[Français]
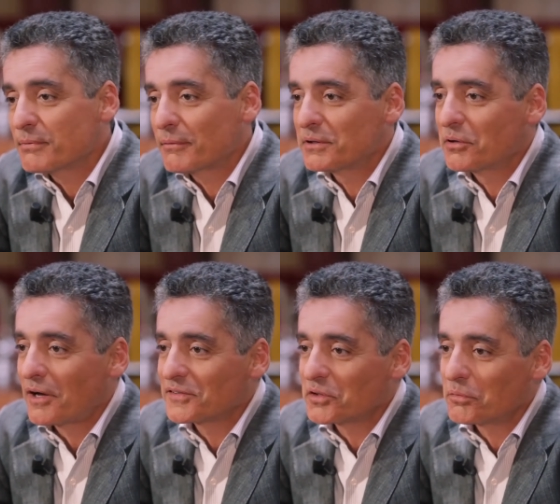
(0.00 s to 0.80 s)
qui permettent de
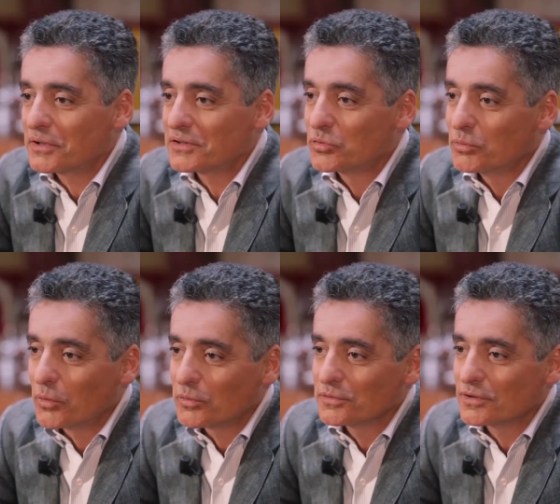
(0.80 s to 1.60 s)
rassembler tout le
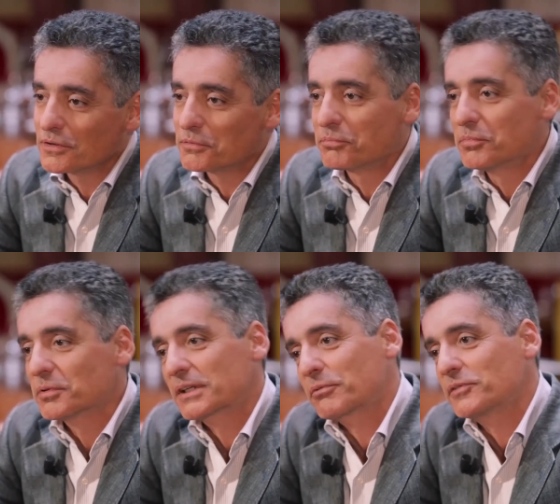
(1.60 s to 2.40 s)
monde, euh,
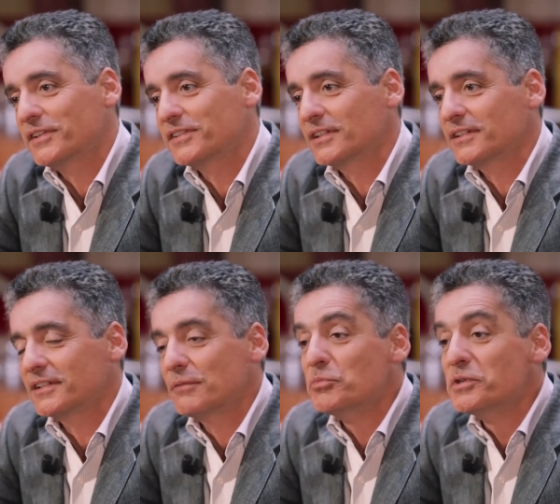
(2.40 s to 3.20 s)
pluriprofessionnalité,